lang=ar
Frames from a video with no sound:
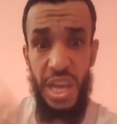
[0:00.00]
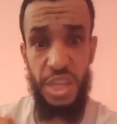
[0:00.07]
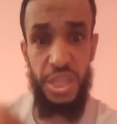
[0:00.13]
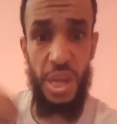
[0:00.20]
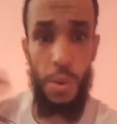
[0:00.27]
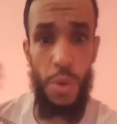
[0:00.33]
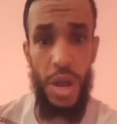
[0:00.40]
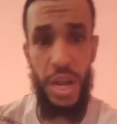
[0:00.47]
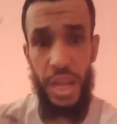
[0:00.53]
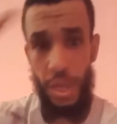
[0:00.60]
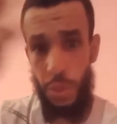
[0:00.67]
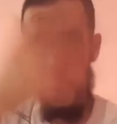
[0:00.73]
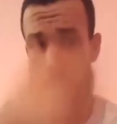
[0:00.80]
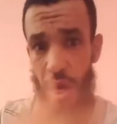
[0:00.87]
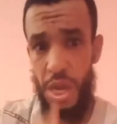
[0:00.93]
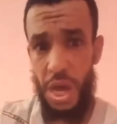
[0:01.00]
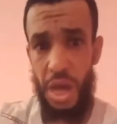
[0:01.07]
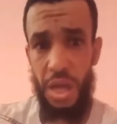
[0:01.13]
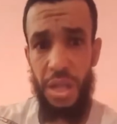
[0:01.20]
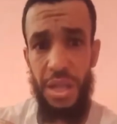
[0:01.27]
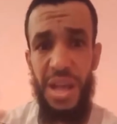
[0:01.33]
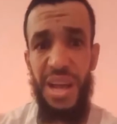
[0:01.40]
الجوارح
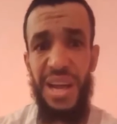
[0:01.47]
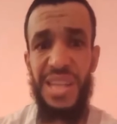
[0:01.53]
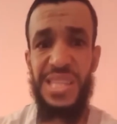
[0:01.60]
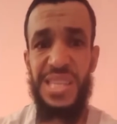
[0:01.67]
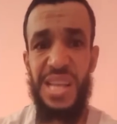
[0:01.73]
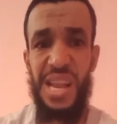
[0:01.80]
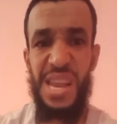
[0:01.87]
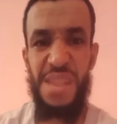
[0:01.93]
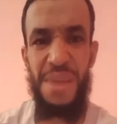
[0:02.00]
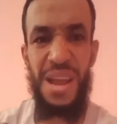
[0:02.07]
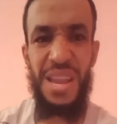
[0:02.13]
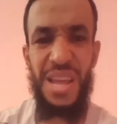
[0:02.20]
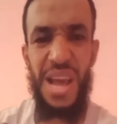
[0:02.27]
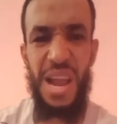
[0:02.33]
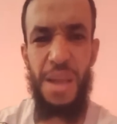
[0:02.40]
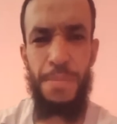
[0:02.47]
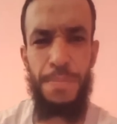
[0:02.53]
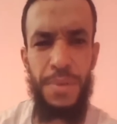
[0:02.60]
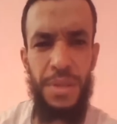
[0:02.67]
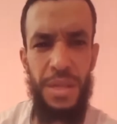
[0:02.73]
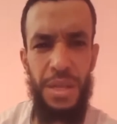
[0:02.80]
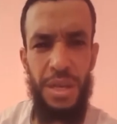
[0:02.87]
كلها كتكلم على
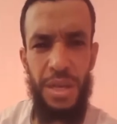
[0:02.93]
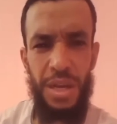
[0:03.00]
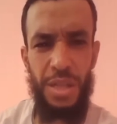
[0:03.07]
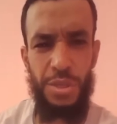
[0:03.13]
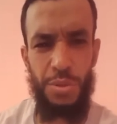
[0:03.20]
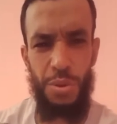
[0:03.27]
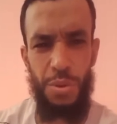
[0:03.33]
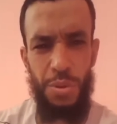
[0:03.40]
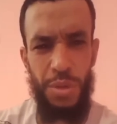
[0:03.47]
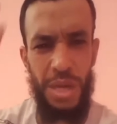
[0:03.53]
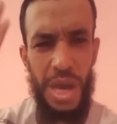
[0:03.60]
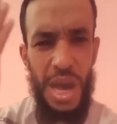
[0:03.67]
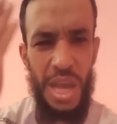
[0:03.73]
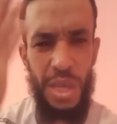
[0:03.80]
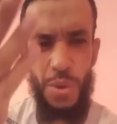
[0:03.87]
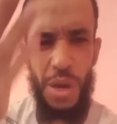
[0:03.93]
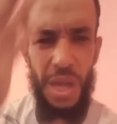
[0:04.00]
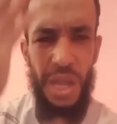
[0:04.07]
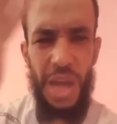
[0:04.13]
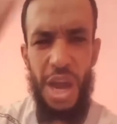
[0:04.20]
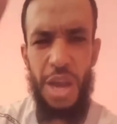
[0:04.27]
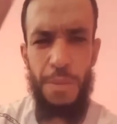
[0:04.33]
القلب كتقول له يا ايها
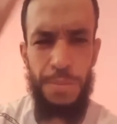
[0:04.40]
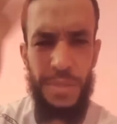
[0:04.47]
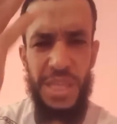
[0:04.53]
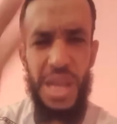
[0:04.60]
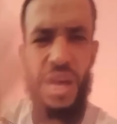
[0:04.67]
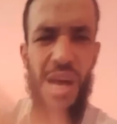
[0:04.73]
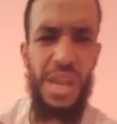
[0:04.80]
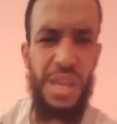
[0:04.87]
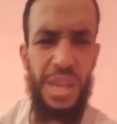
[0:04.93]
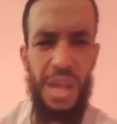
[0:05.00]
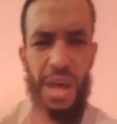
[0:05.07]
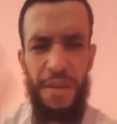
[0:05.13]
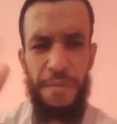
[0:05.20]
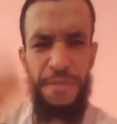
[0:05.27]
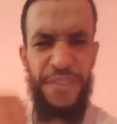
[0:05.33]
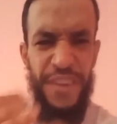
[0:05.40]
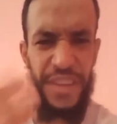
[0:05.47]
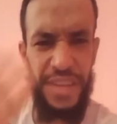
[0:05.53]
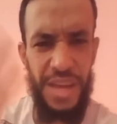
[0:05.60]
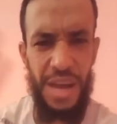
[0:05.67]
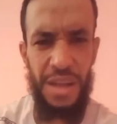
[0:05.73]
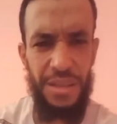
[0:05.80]
القلب اتق الله
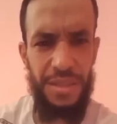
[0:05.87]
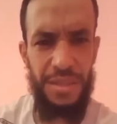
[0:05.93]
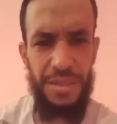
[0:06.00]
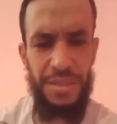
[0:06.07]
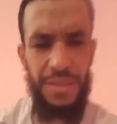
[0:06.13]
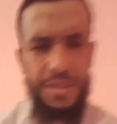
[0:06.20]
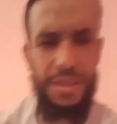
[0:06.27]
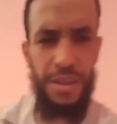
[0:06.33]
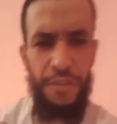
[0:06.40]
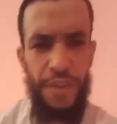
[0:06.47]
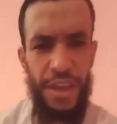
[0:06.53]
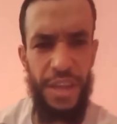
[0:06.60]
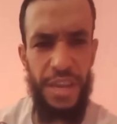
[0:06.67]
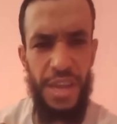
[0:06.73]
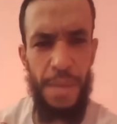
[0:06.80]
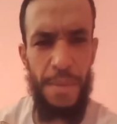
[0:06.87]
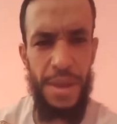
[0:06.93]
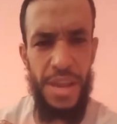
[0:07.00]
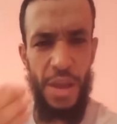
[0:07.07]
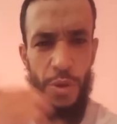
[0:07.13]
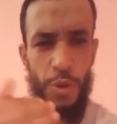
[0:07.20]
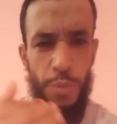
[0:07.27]
فينا فانما
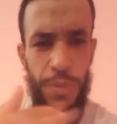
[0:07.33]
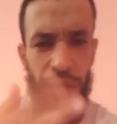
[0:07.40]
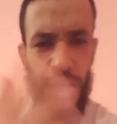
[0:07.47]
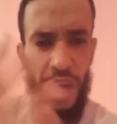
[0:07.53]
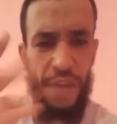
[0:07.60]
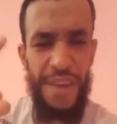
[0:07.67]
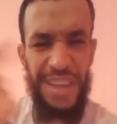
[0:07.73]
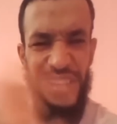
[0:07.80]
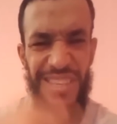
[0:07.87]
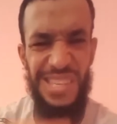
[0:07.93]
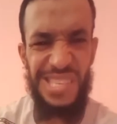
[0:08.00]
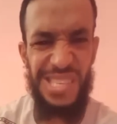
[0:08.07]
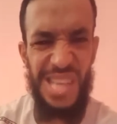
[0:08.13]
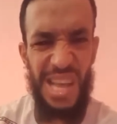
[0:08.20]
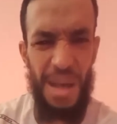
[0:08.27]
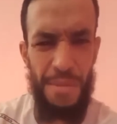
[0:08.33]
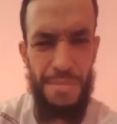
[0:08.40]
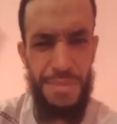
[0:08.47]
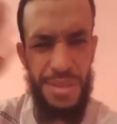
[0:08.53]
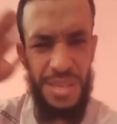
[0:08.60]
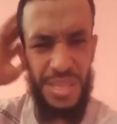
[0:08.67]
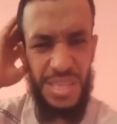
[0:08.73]
نحن بك فان
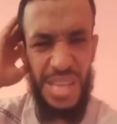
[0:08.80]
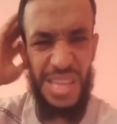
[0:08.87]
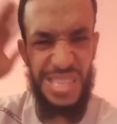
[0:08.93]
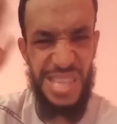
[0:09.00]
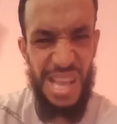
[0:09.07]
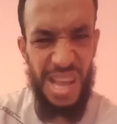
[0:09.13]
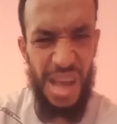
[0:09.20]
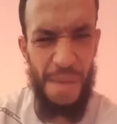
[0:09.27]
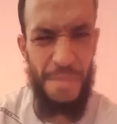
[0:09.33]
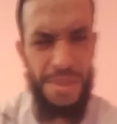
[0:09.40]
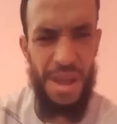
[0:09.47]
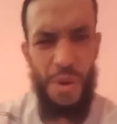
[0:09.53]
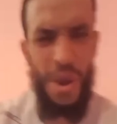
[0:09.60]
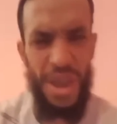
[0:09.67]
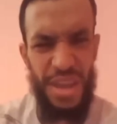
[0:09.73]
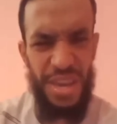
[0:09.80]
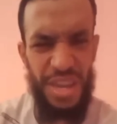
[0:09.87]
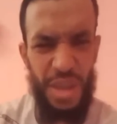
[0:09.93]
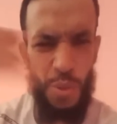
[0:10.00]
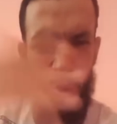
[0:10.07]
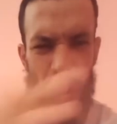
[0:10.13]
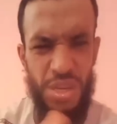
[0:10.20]
استقمت استقمنا وان
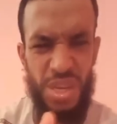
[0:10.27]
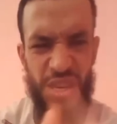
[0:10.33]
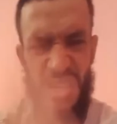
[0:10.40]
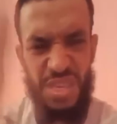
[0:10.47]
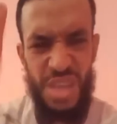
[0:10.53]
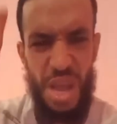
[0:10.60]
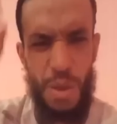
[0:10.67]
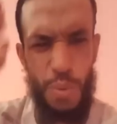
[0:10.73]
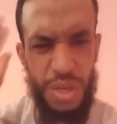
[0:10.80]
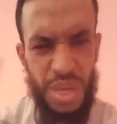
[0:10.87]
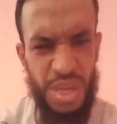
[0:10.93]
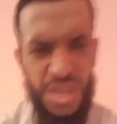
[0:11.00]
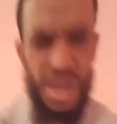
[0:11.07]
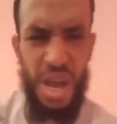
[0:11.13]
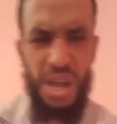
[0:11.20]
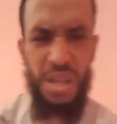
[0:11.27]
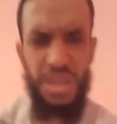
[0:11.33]
اعوججت اعوججنا